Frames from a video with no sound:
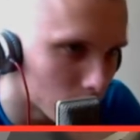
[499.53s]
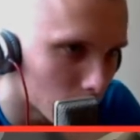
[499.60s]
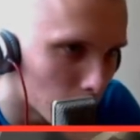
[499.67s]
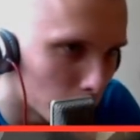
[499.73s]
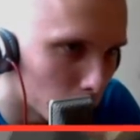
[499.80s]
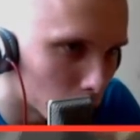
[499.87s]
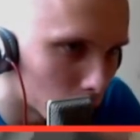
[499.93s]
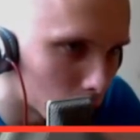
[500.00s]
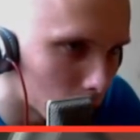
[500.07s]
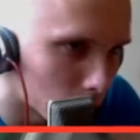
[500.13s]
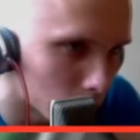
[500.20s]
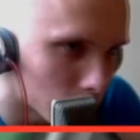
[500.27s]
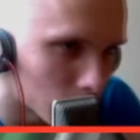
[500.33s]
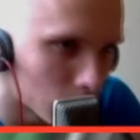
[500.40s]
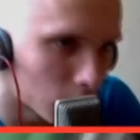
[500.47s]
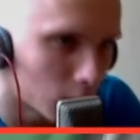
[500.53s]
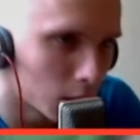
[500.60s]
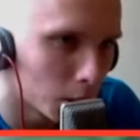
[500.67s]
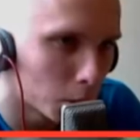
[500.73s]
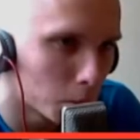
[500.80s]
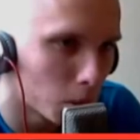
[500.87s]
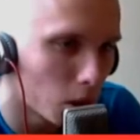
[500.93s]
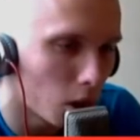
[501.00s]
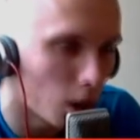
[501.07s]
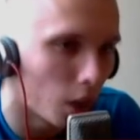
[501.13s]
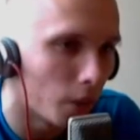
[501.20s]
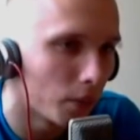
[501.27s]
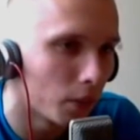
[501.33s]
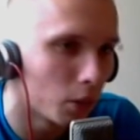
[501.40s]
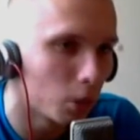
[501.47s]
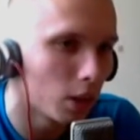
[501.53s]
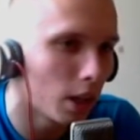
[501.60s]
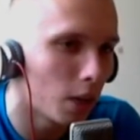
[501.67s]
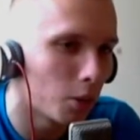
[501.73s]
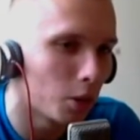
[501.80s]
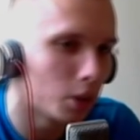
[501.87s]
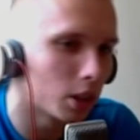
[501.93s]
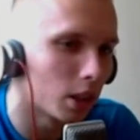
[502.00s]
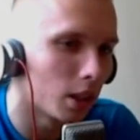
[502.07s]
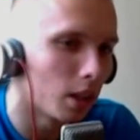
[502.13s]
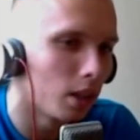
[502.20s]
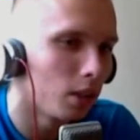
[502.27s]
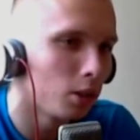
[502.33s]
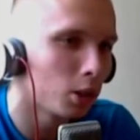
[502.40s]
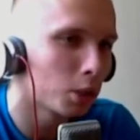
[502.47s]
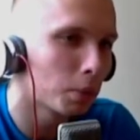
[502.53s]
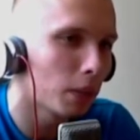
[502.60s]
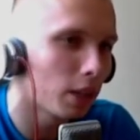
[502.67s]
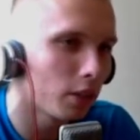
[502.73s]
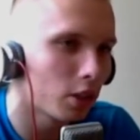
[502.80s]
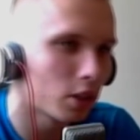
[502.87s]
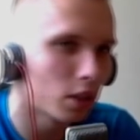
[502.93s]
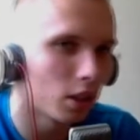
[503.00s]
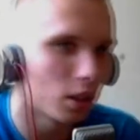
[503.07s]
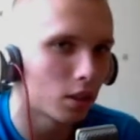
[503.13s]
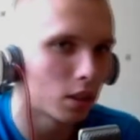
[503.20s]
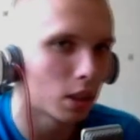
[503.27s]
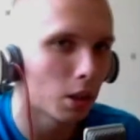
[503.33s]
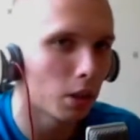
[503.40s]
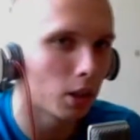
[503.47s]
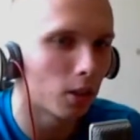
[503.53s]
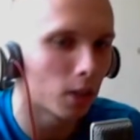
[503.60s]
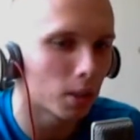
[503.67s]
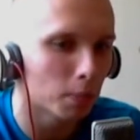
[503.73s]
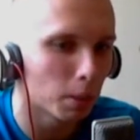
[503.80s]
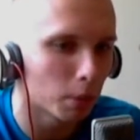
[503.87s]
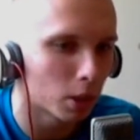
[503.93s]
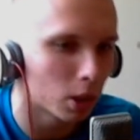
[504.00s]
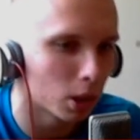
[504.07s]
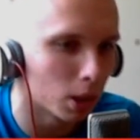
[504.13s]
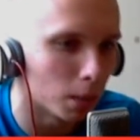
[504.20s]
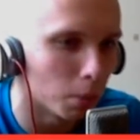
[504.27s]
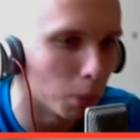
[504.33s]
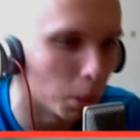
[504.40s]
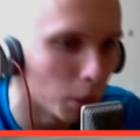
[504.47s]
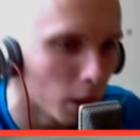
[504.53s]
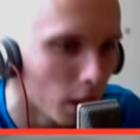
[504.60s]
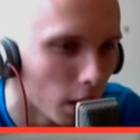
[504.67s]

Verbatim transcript: A może z tamtej strony prób... O! Udało się! Już prawie cię całego rozbebeszyłem, Bob.